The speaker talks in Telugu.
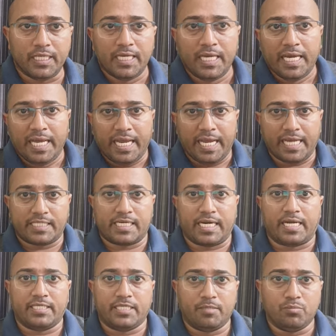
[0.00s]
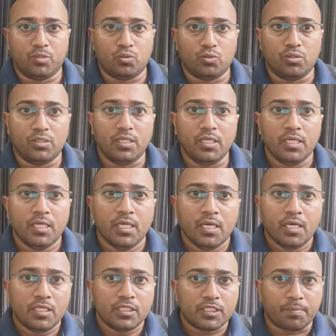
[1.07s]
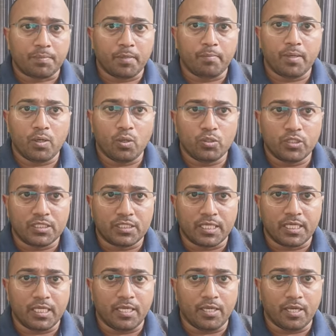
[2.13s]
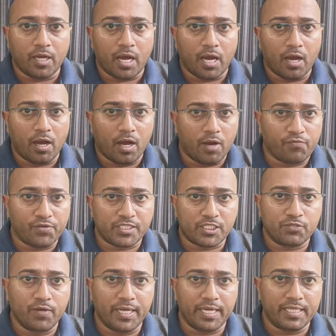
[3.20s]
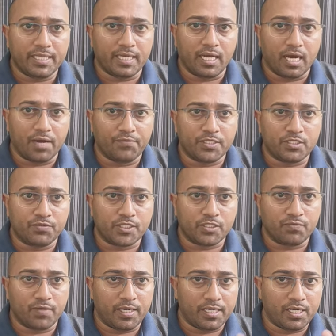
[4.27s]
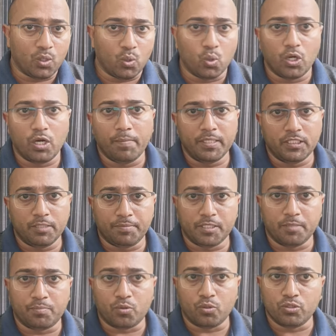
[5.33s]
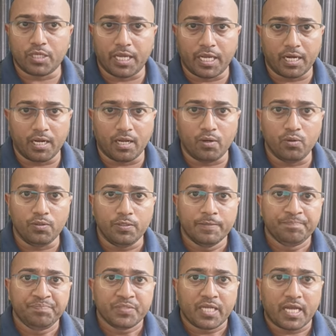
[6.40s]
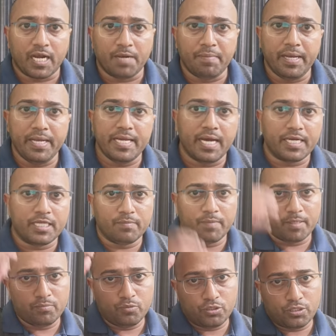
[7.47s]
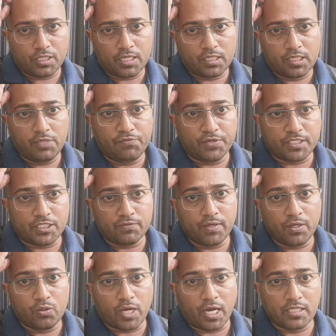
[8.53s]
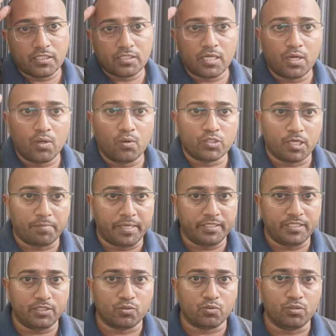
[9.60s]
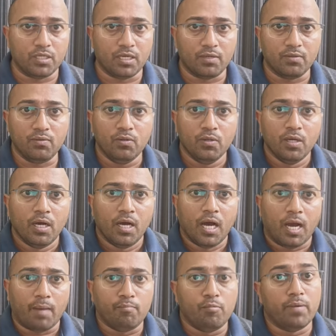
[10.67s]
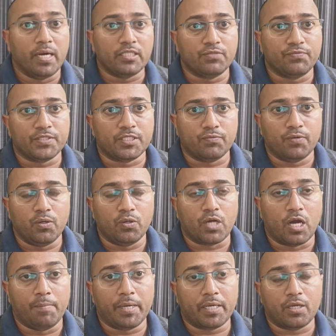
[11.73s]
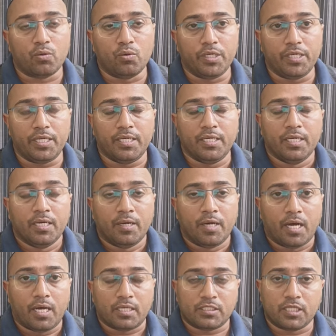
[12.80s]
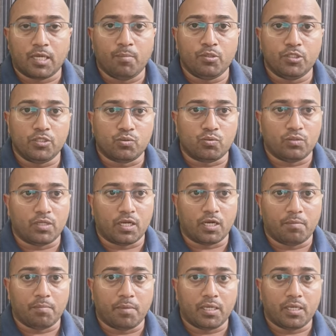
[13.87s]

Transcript: ఎక్స్ట్రాక్ట్ చేయడం జరుగుతుంది సెప్టెంబర్లో చేసే ఈ ఫెస్టివల్ ఏదిరా హార్వెస్ట్ ఫెస్టివల్ అంటే ఓనం అని చెప్పి చెప్పుకోవచ్చు కేరళలో కల్బేలియా అనేది మనం చూసినట్లయితే ఈ ఫెస్టివల్ రాజస్థాన్లో సెలబ్రేట్ చేసుకుంటారు అంబుబాజీ ఫెస్టివల్ కామాఖ్య గుడి అస్సాంలో చేసుకుంటారనమాట